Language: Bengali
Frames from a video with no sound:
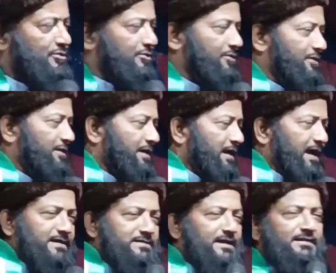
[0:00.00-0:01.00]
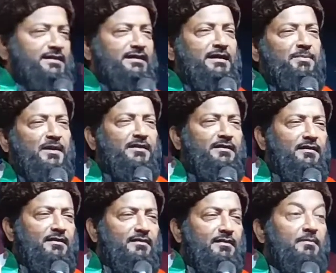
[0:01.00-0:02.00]
পারছো তো এক জায়গায় দাঁড়িয়ে পারি
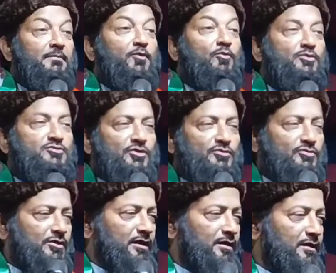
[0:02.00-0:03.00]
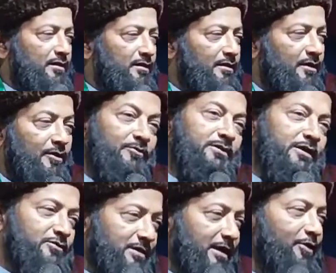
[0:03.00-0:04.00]
না কোমর যন্ত্রণা হয়
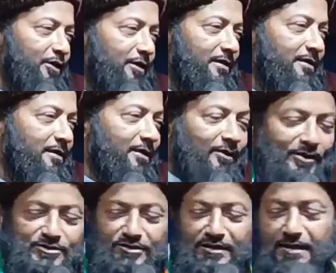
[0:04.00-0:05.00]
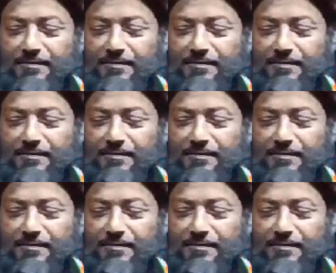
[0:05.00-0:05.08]
ওনারও তাই হয় ওই